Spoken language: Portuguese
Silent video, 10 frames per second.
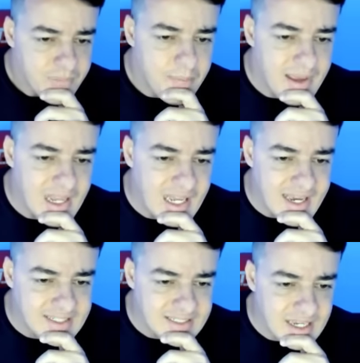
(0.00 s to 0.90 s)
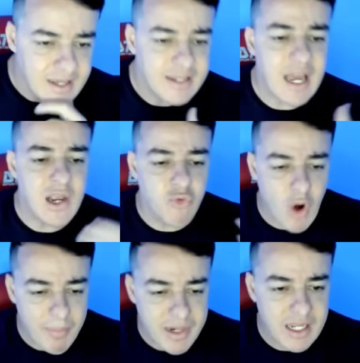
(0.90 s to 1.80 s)
beleza, e aí eu vou
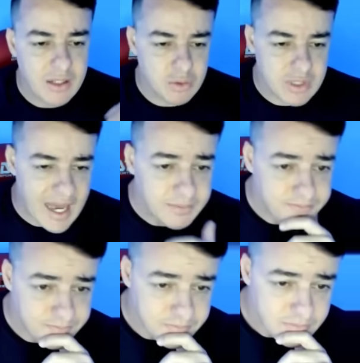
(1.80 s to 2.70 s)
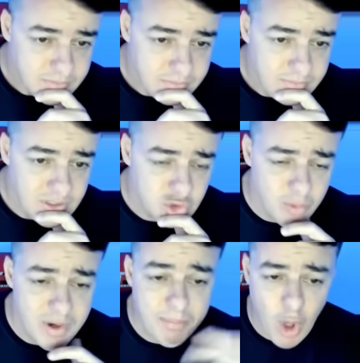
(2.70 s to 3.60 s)
abrindo, tá?
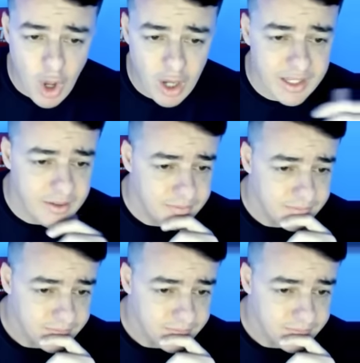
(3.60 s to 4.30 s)
Sobre blogging,